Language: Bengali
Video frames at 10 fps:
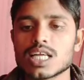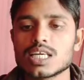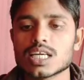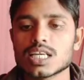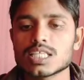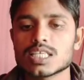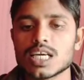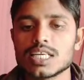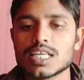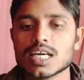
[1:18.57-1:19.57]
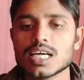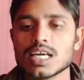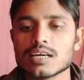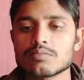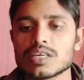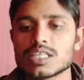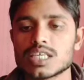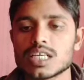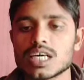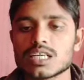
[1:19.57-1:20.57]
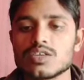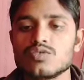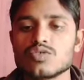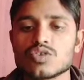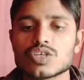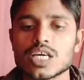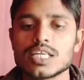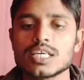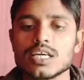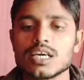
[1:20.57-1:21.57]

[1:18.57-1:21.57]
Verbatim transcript: কাদাকনাথ ষাট টাকায় এক মাসের টার্কি দুশো ষাট